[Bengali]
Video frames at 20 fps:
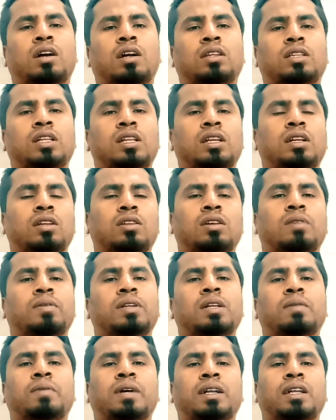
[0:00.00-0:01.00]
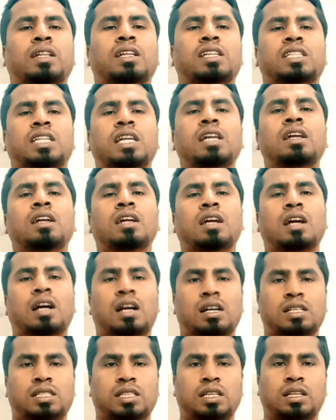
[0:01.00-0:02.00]
তিনি কিন্তু আমাদের বাংলাদেশে
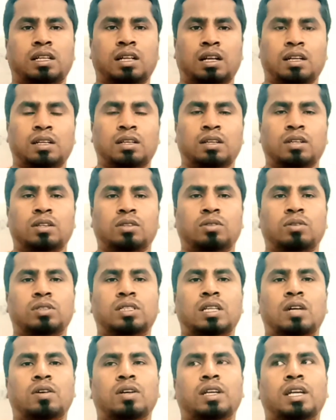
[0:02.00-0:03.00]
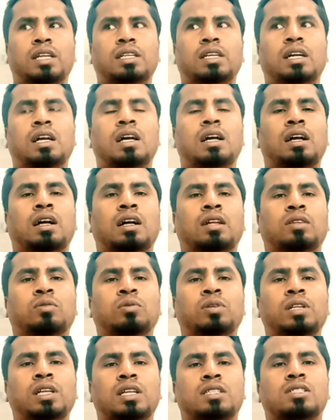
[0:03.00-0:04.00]
আসছেন না তো যাই হোক এটা
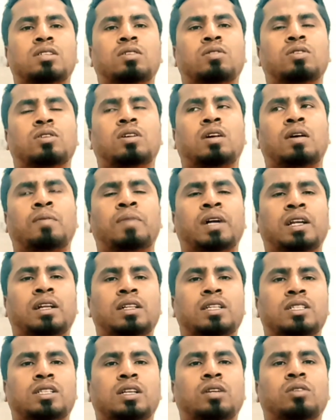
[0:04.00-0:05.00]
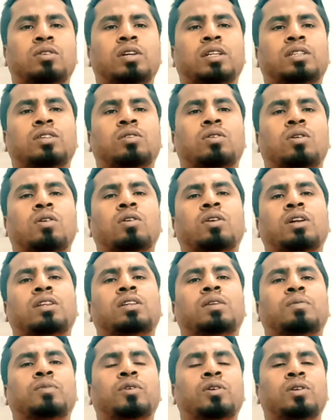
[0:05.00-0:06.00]
উনি আসলেও বাংলাদেশ কিন্তু একটি
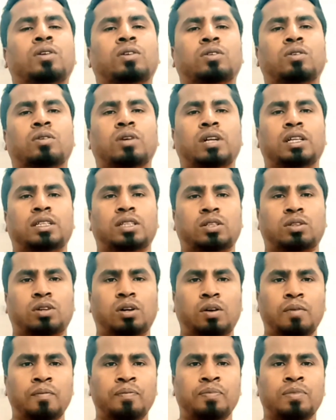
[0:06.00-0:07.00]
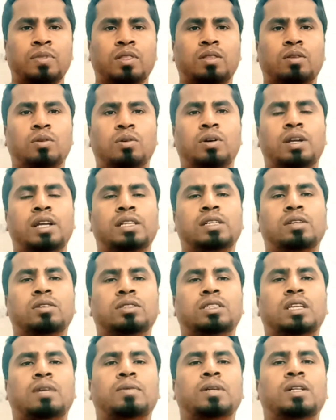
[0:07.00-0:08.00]
রণক্ষেত্রে পরিণত হয়ে যেত তো এটা
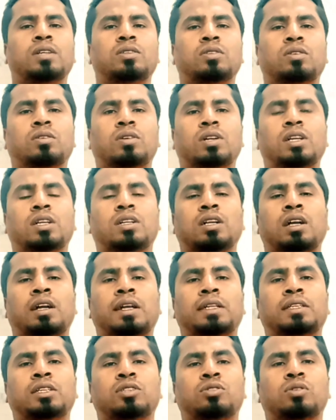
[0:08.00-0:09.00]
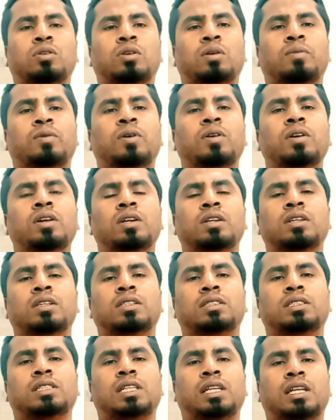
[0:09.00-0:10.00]
হচ্ছে আমাদের জন্য অনেক একটি সুখবর
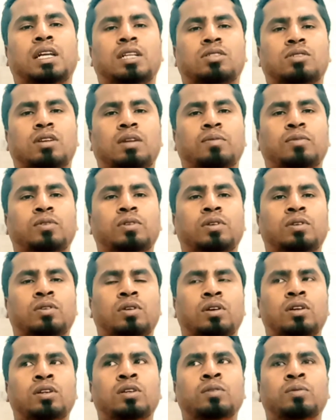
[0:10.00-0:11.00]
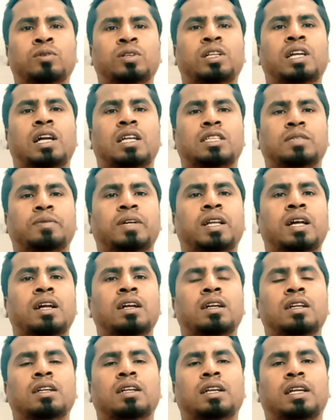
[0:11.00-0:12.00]
যে আসলে নরেন্দ্র মোদী আসবে না
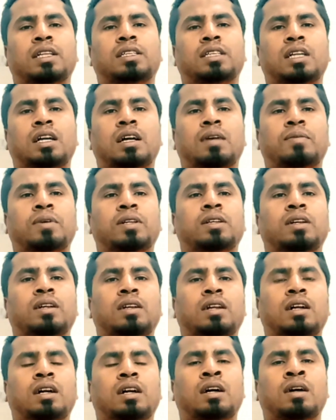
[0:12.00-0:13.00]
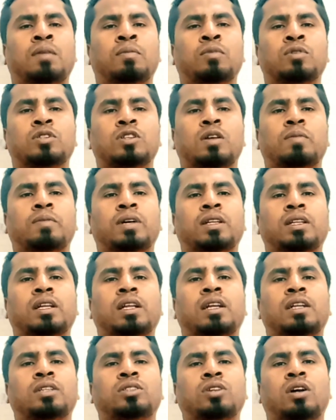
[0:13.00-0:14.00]
এটা আমাদের
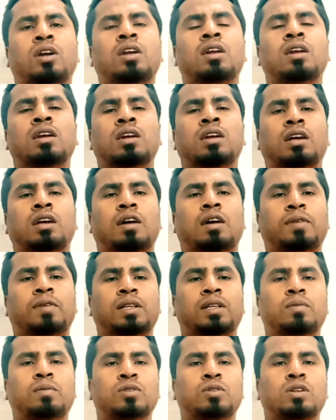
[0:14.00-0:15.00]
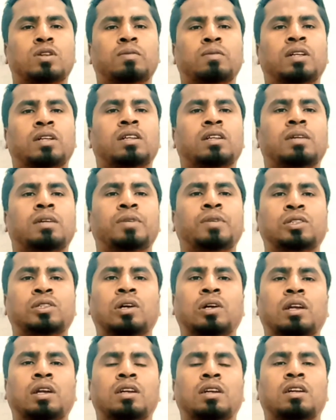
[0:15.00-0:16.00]
মুসলমানদেরই জয় আমাদের মুসলমানদেরই
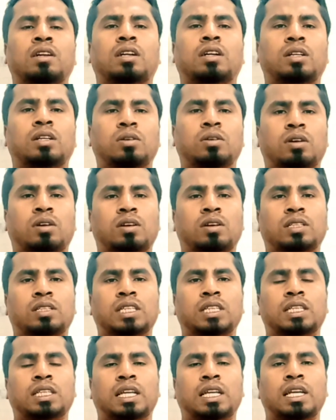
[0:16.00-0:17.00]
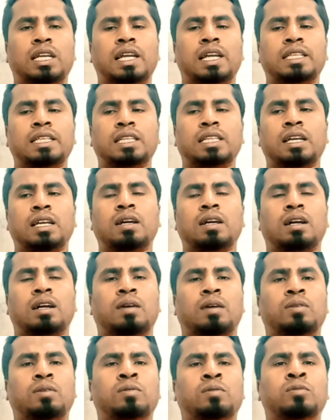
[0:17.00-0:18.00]
বিজয় কিন্তু কথা হচ্ছে যে এই যে
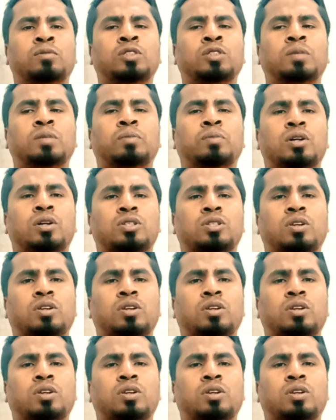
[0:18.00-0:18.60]
মুজিব বর্ষ